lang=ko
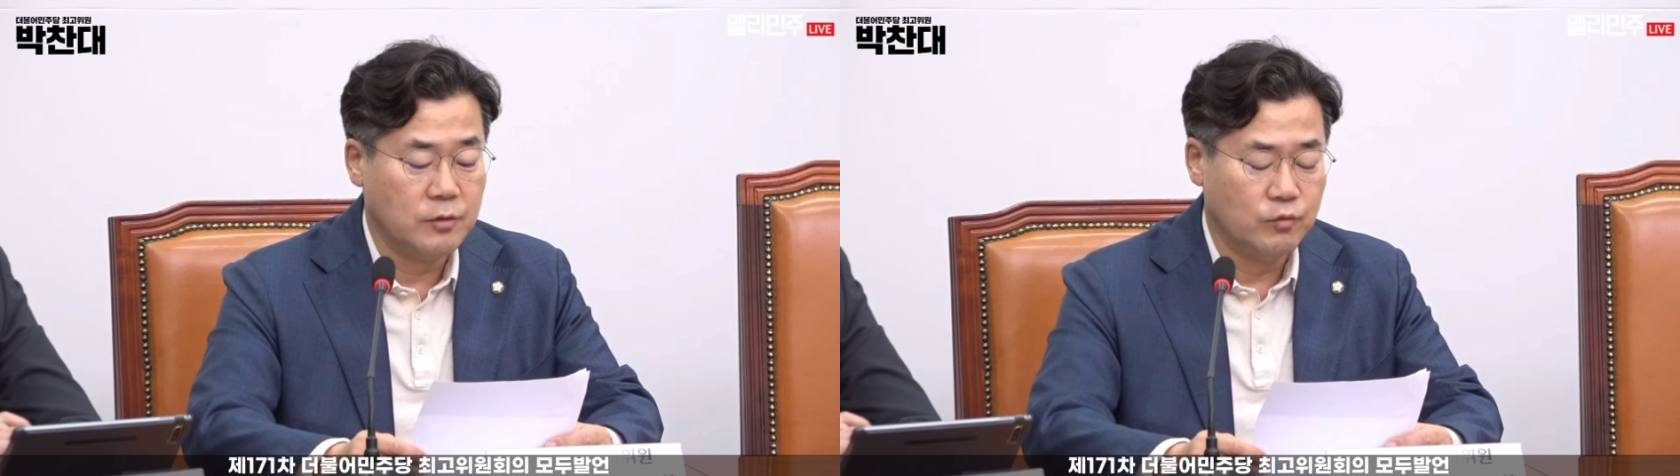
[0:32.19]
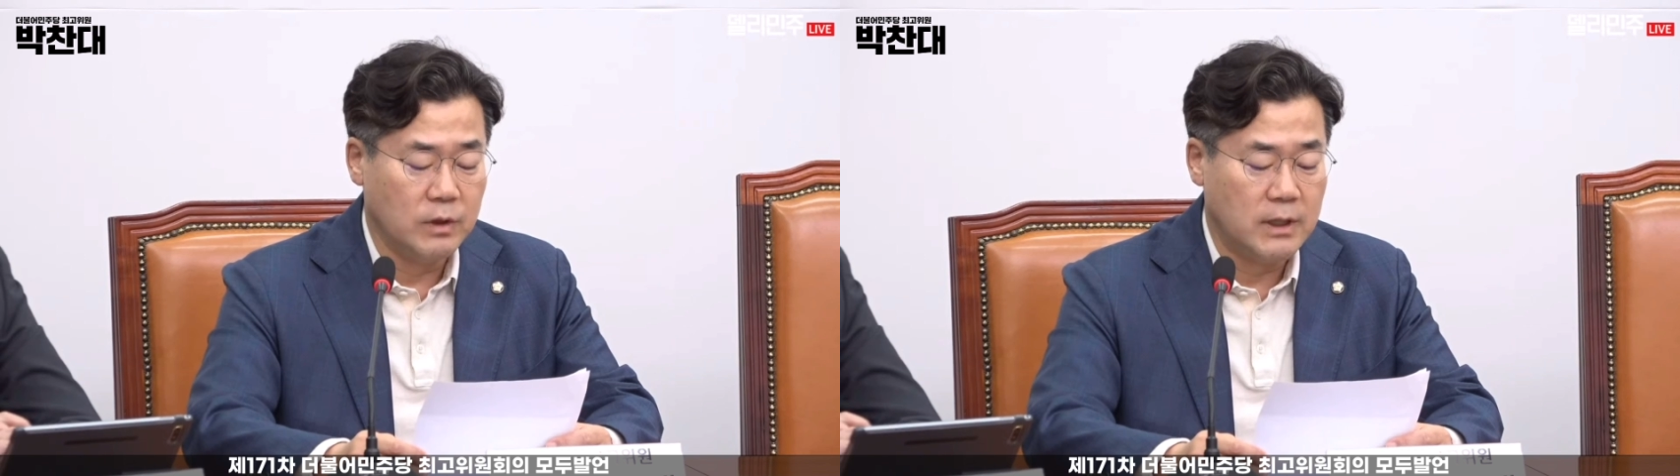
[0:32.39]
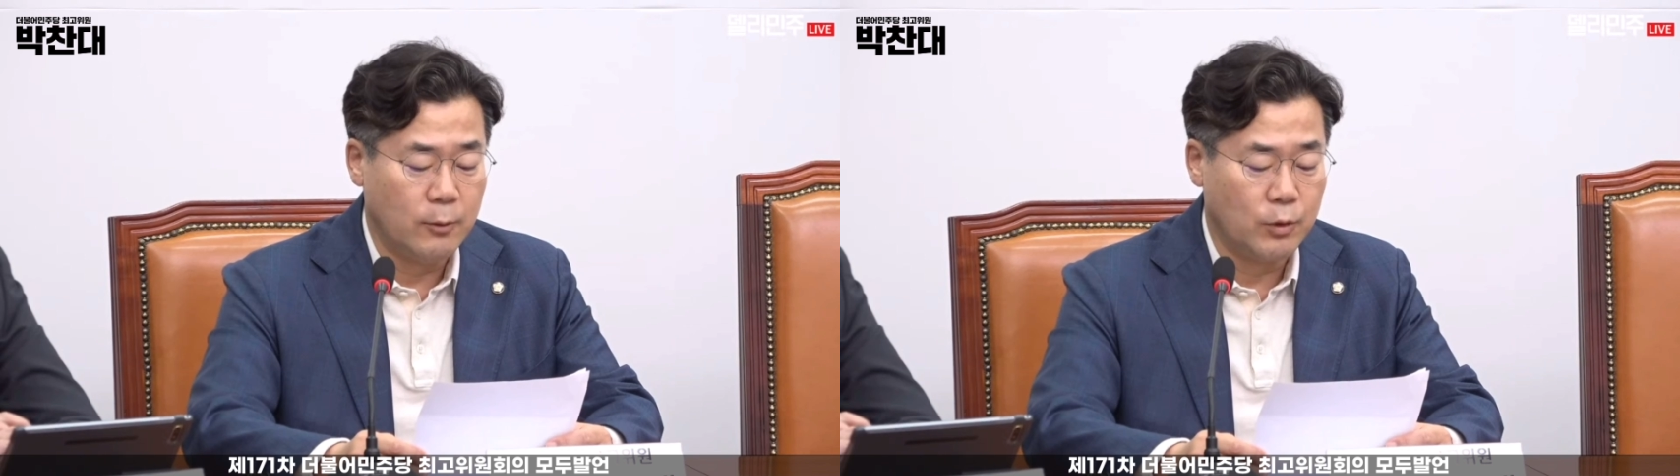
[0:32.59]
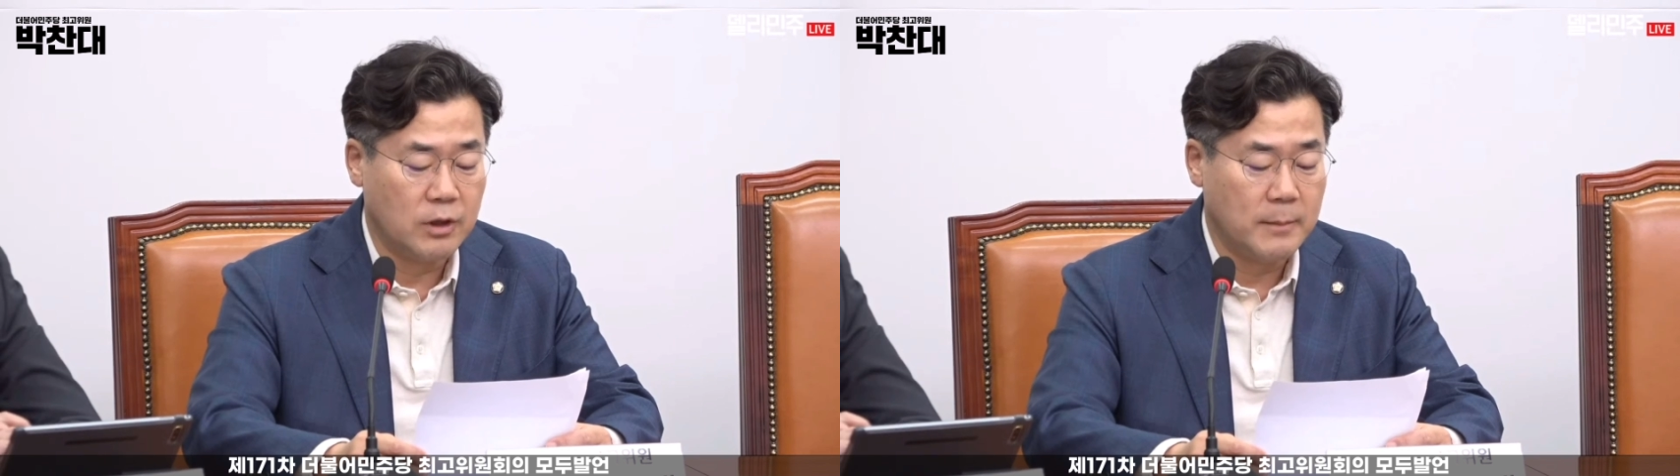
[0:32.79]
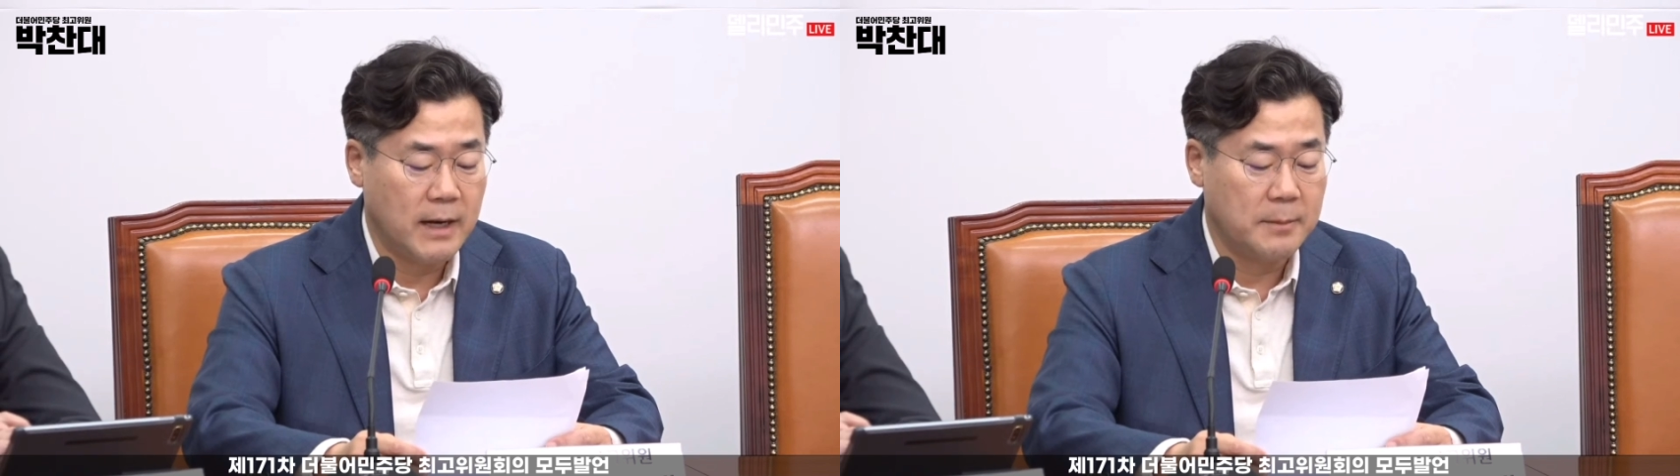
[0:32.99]

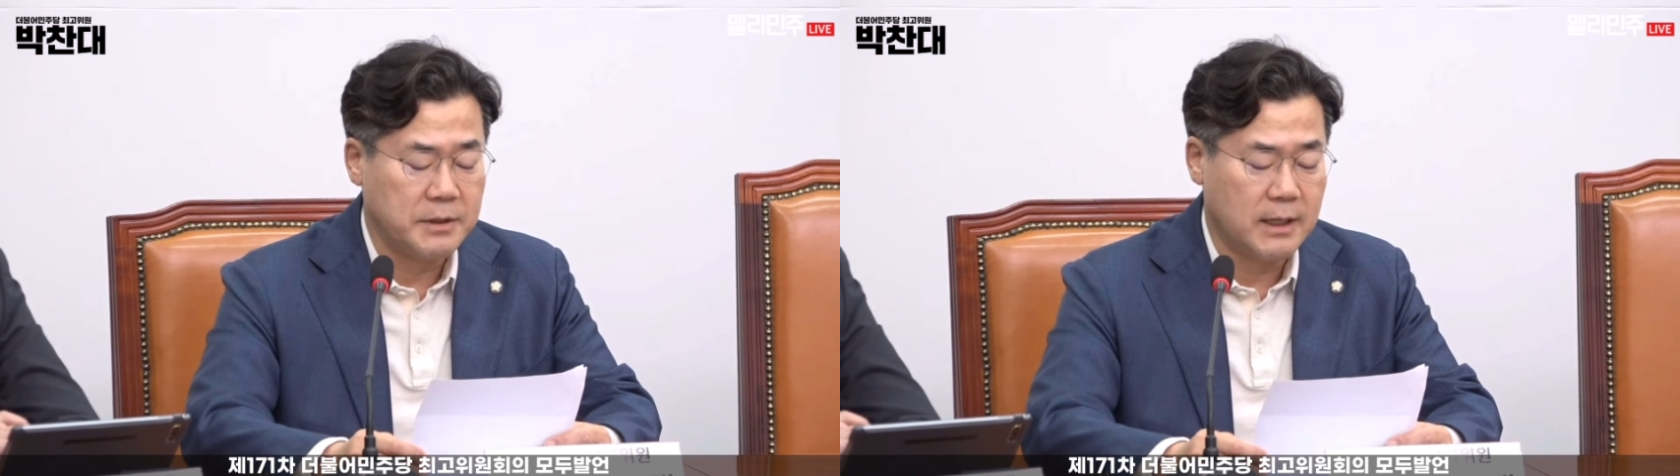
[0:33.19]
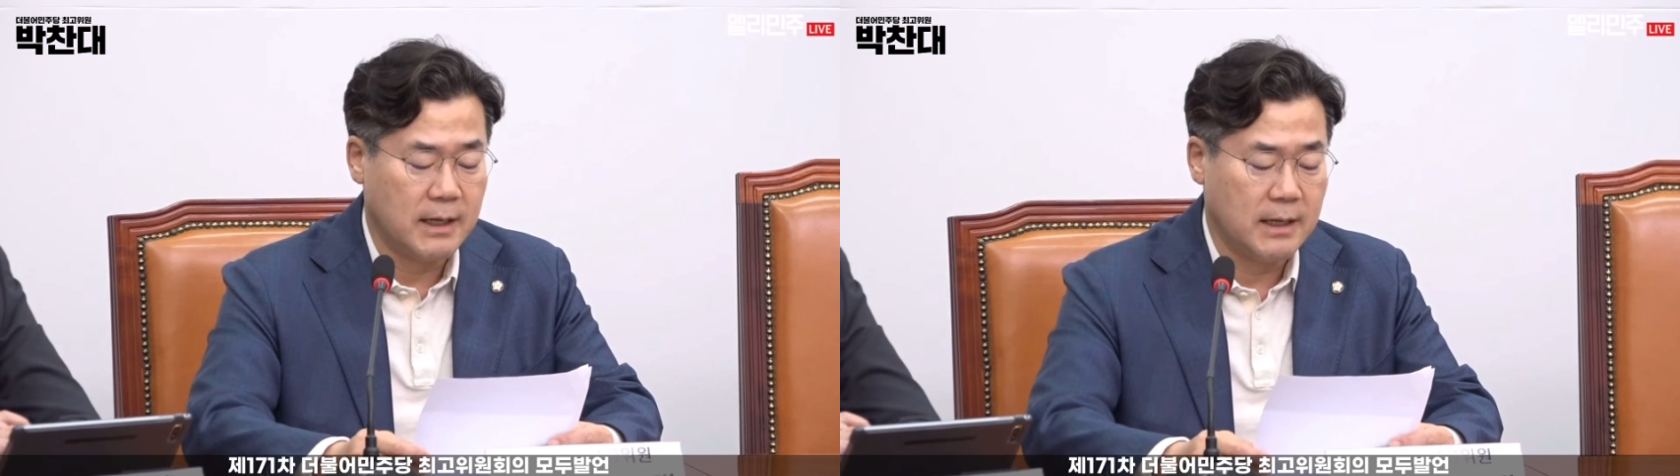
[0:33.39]
위태롭기만 합니다.